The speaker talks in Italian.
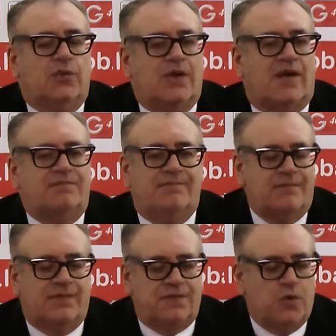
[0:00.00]
in una
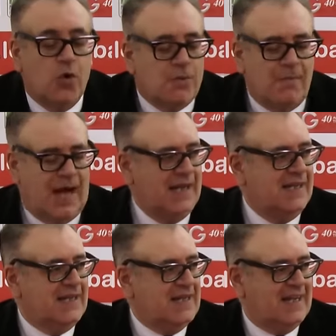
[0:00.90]
forma
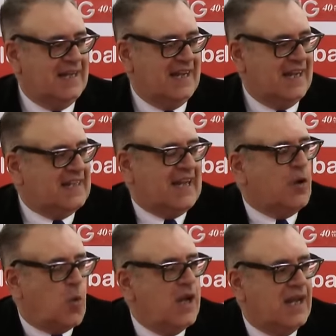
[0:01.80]
eh, che
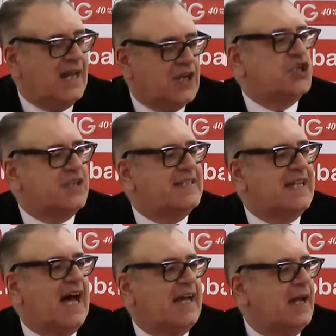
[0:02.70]
è quella
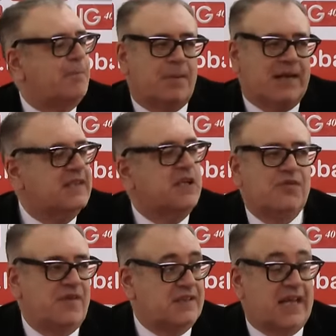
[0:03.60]
necessaria, prendere
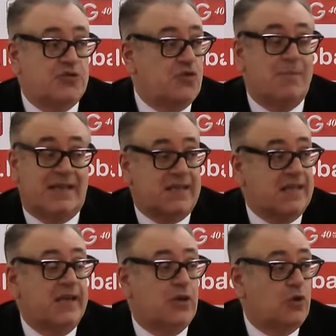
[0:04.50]
un vantaggio e
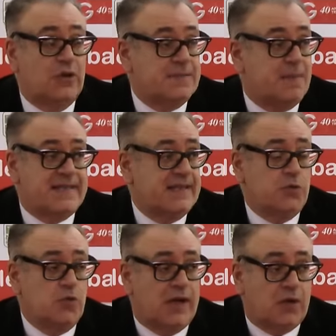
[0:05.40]
mantenerlo con le
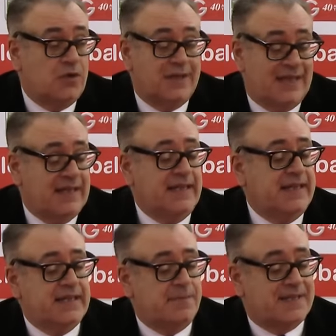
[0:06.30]
spaziature e con delle
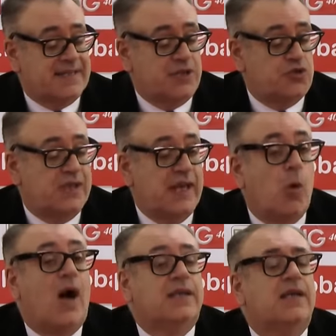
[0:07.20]
linee di passaggio
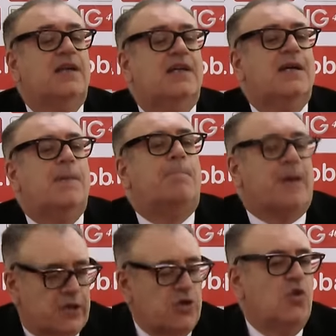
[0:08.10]
adeguate.
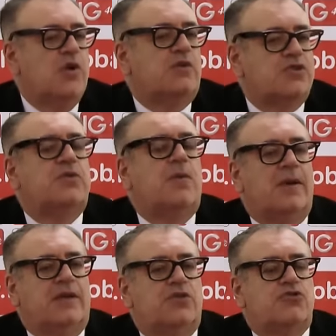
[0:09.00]
Per noi in questo
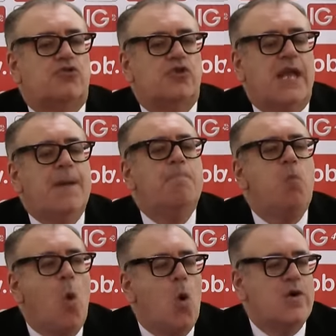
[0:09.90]
momento sono dei
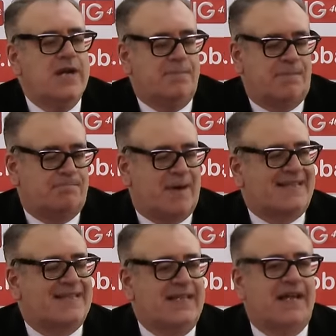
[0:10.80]
buoni
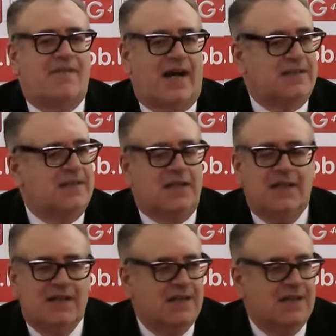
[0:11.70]
passi in avanti,